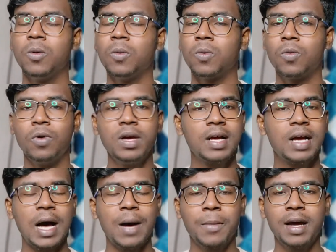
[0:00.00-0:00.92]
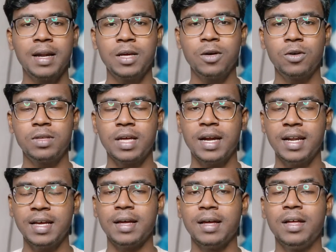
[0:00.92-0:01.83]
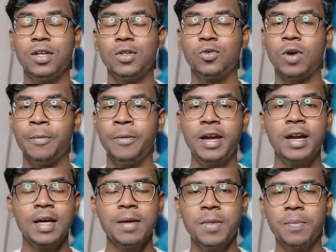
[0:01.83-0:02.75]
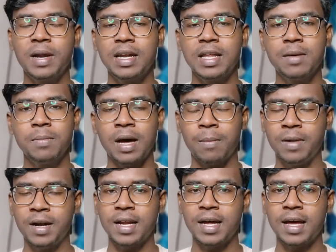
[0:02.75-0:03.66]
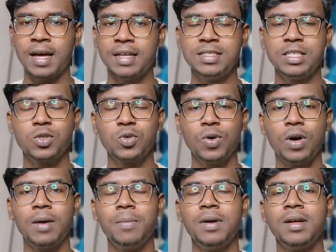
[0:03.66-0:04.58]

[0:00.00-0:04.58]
कोई काम का नहीं होता है ठीक है तो अभी के टाइम पे पेटीएम में अपडेट आया है जिसको आप